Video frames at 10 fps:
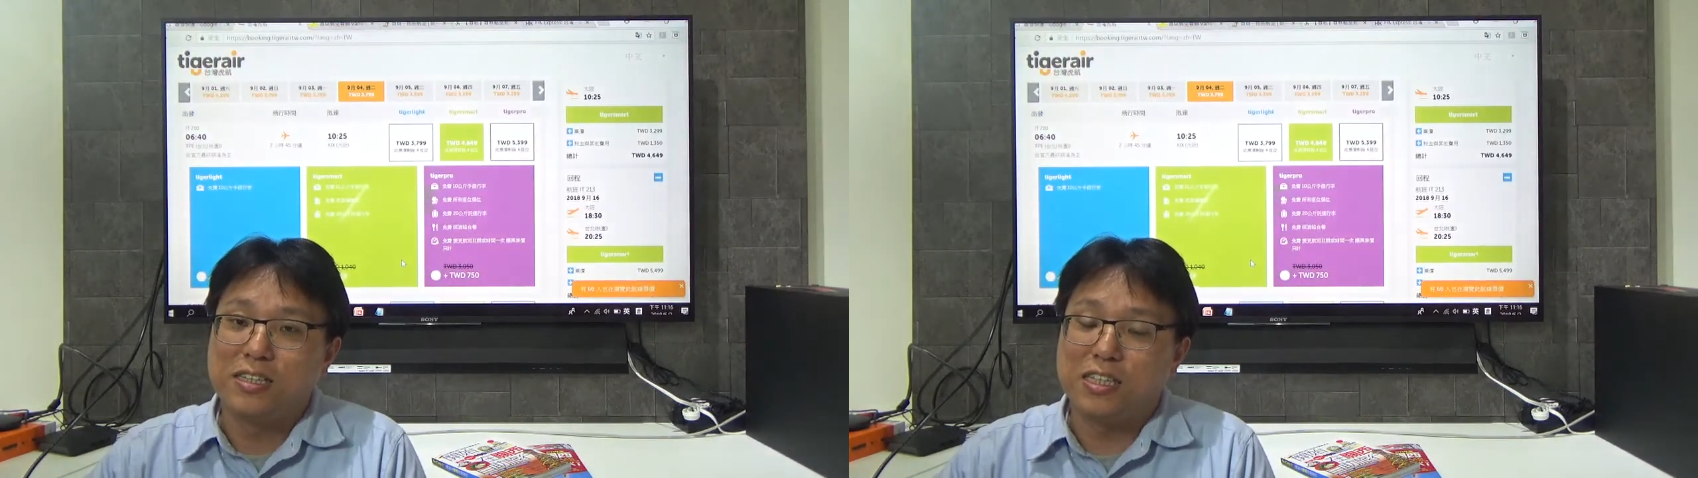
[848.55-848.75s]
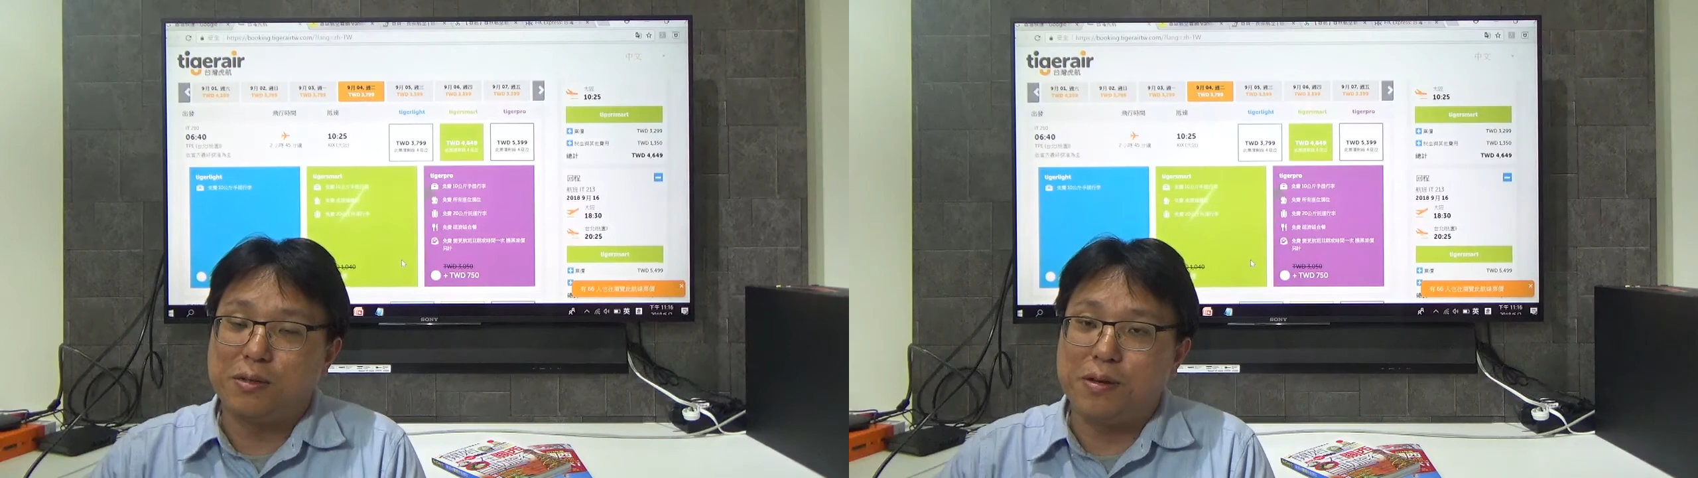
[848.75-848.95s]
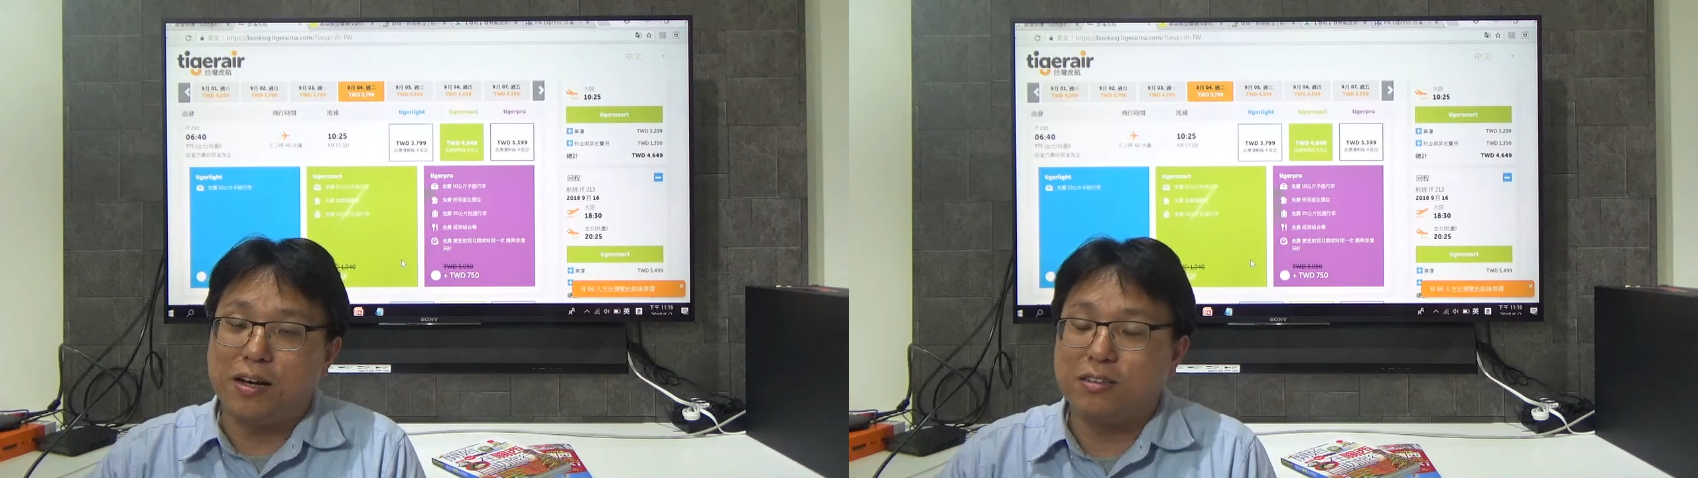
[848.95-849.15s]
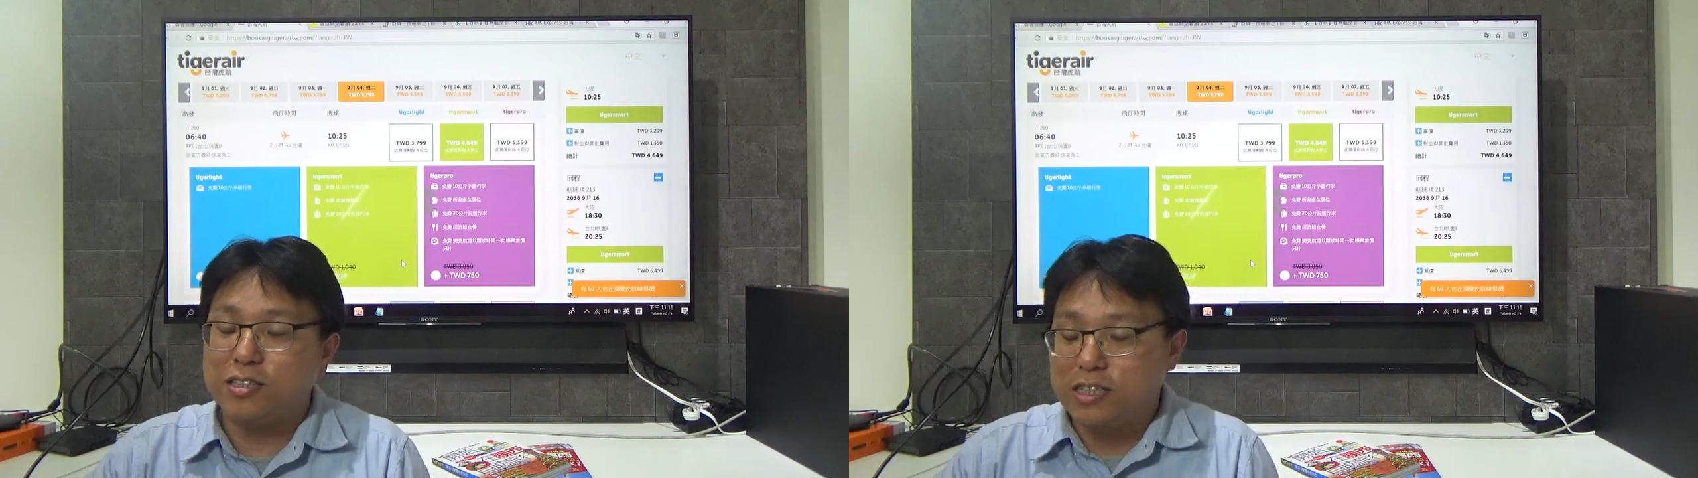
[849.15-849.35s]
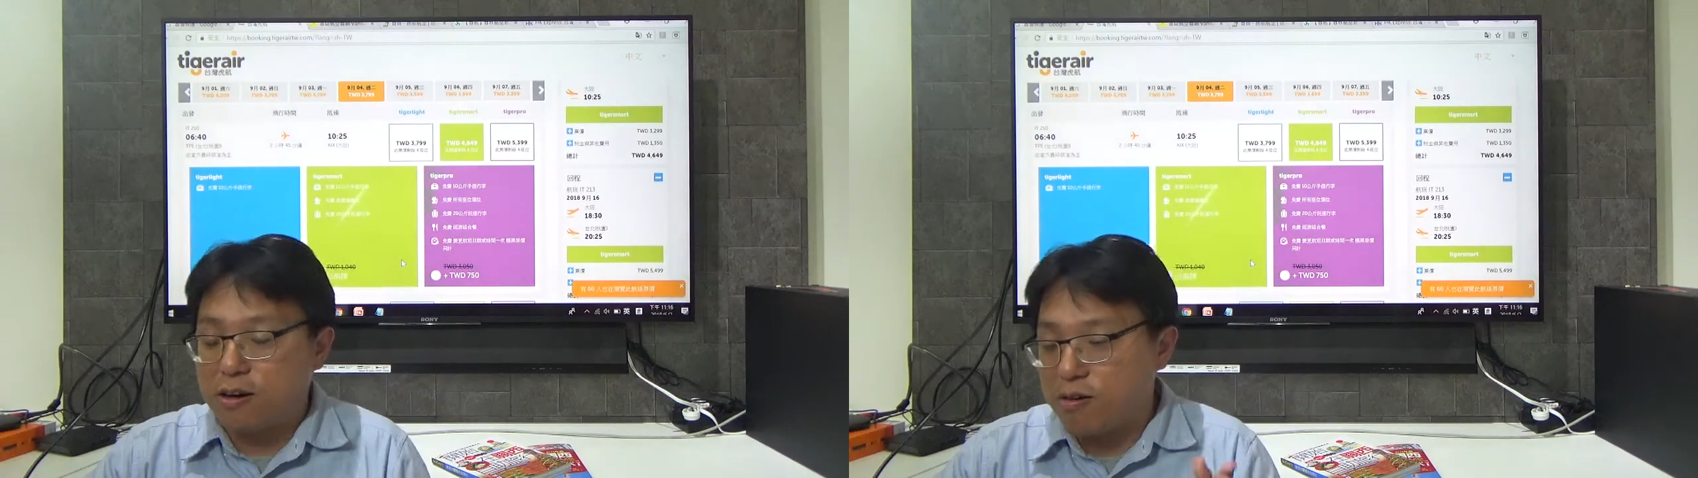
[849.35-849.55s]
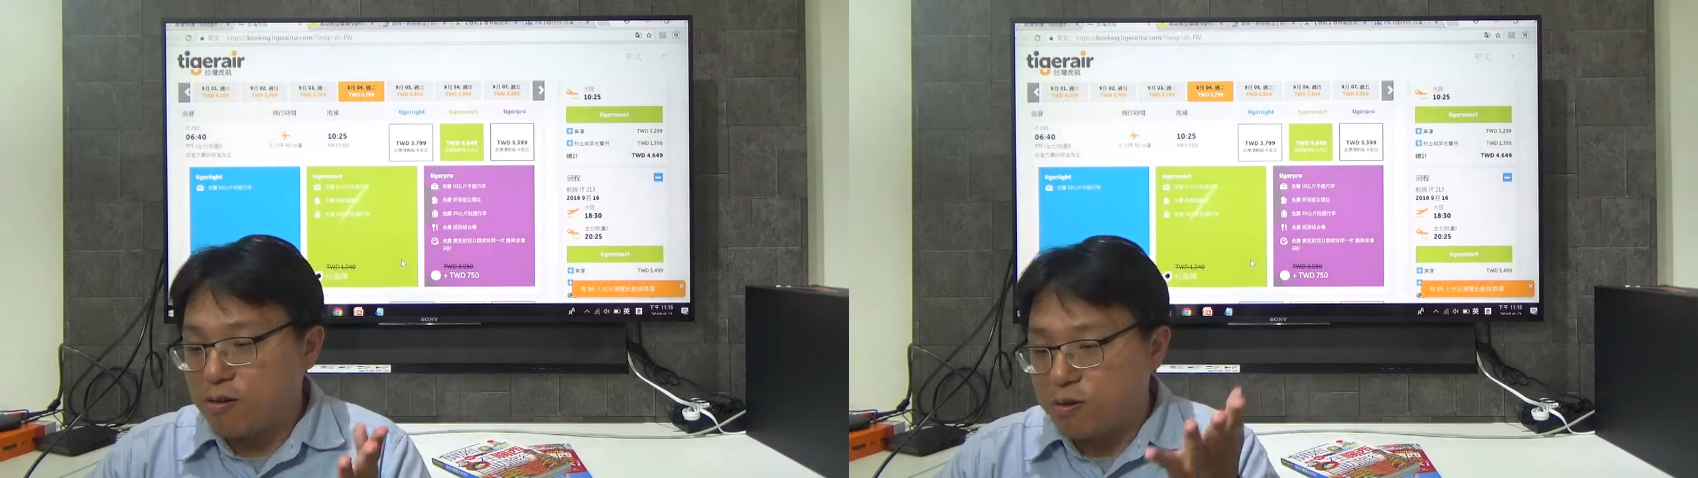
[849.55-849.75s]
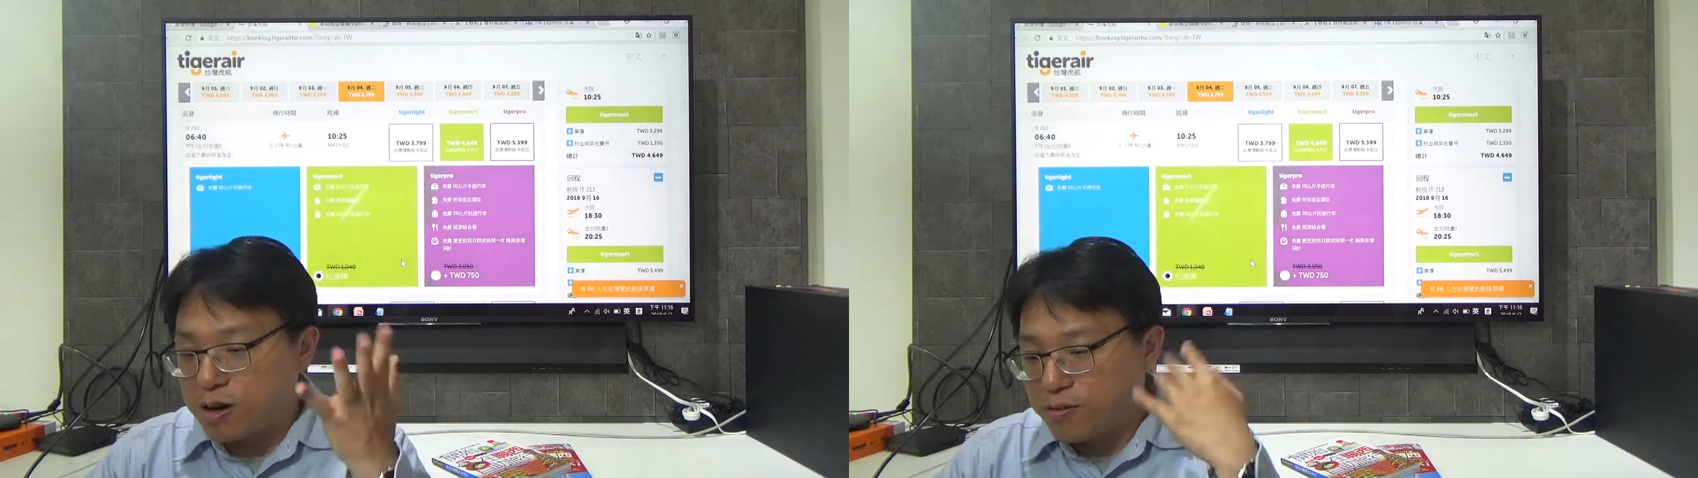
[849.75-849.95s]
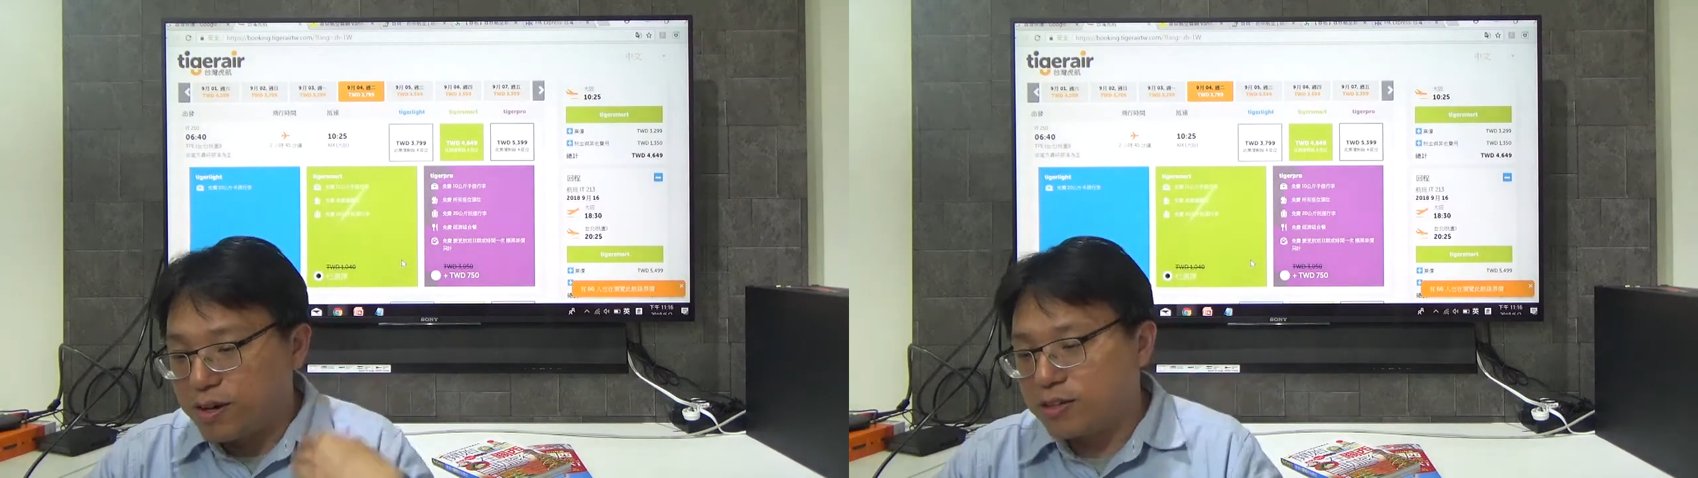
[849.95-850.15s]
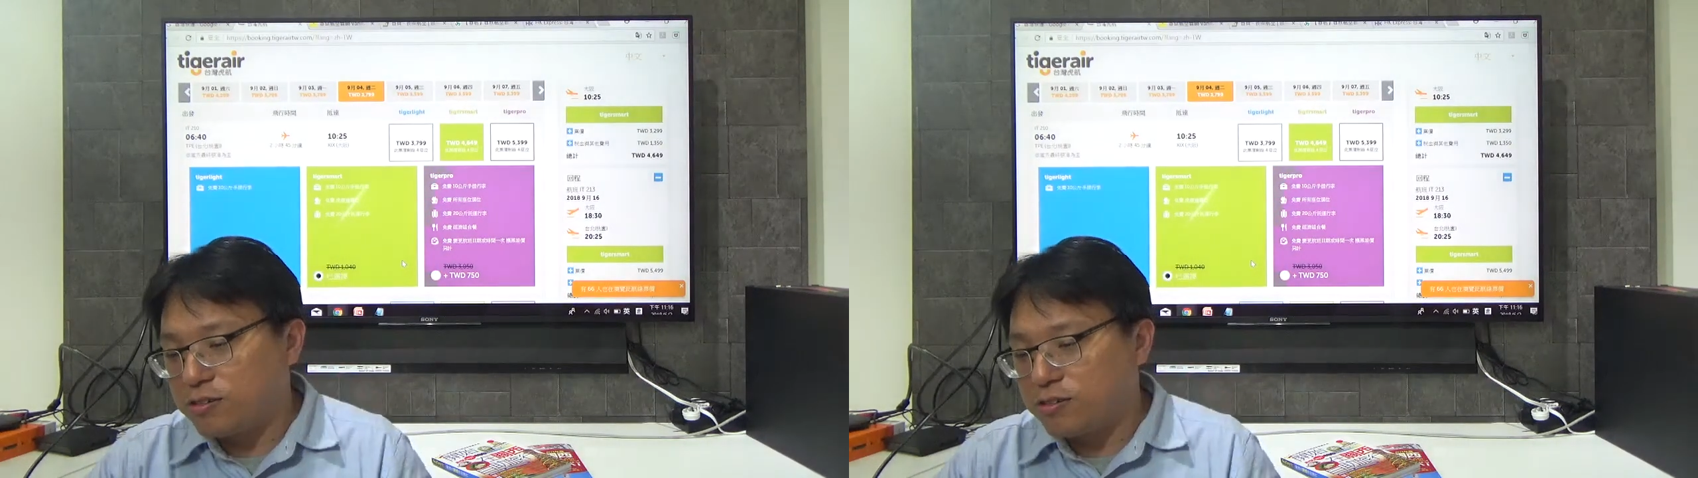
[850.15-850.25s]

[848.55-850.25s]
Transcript: 机票稍微微微